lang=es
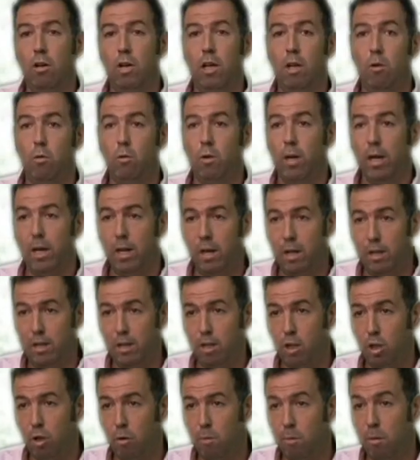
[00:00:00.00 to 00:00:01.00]
era de un
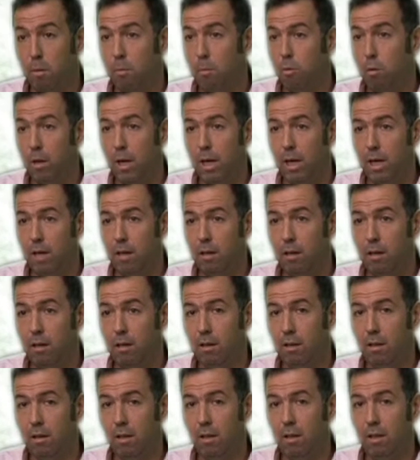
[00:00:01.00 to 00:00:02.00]
ejército popular,
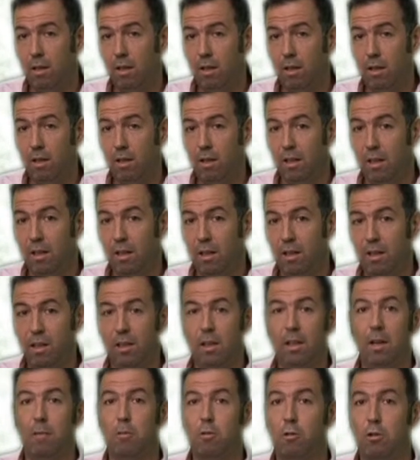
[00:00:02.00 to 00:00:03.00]
eh,
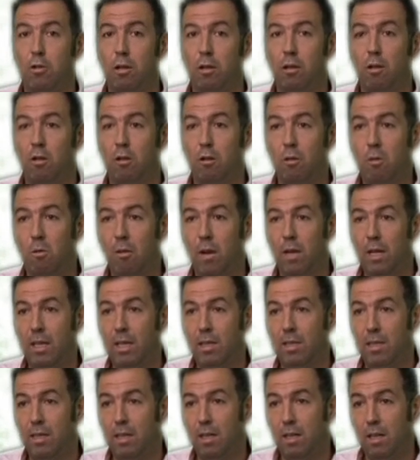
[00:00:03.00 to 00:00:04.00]
digamos, en los
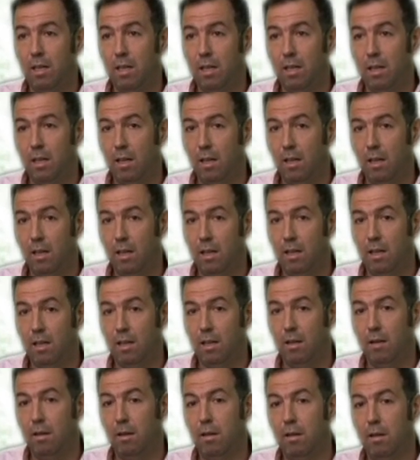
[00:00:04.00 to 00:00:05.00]
cuales,
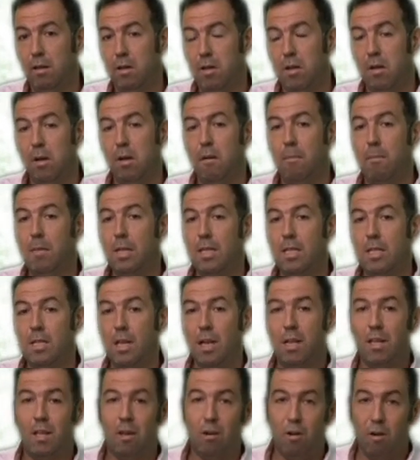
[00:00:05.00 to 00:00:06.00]
eh, más
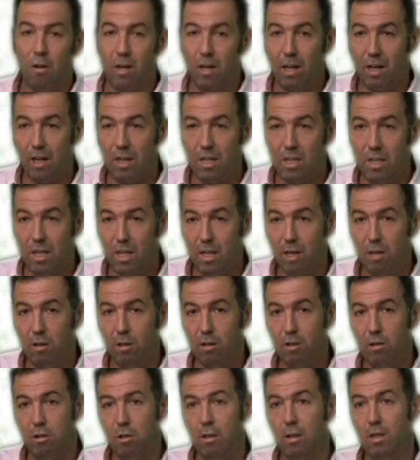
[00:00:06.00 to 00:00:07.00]
allá de los
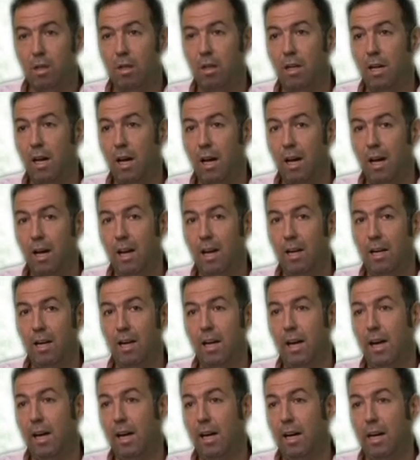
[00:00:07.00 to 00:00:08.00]
guerrilleros,
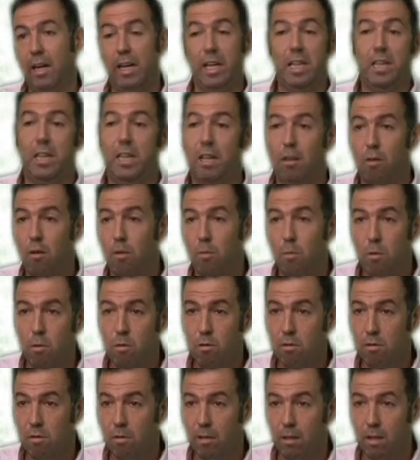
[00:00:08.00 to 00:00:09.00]
la, gente
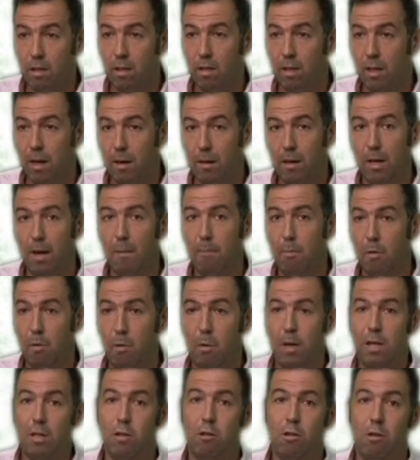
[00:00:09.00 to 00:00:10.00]
común, este, la
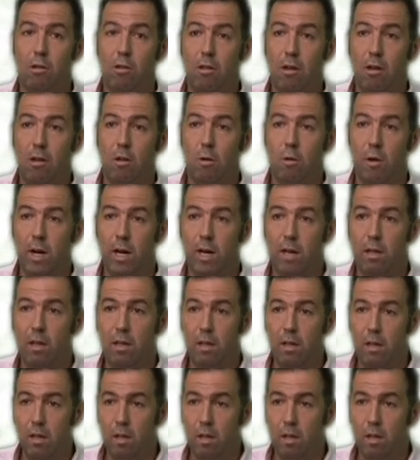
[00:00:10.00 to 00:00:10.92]
población del lugar,